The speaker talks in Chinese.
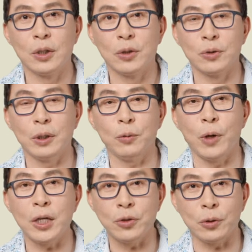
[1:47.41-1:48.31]
所以 w
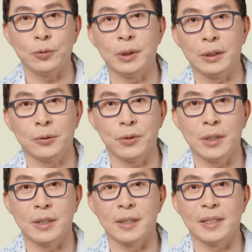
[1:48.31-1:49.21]
e s h o 屋顶公
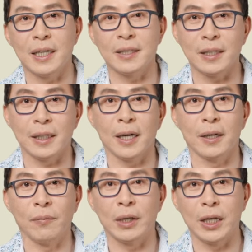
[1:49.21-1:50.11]
司在这一
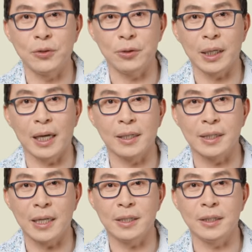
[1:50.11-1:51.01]
行连续开了
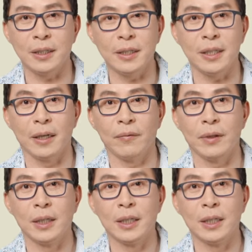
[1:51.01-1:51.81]
三十一年。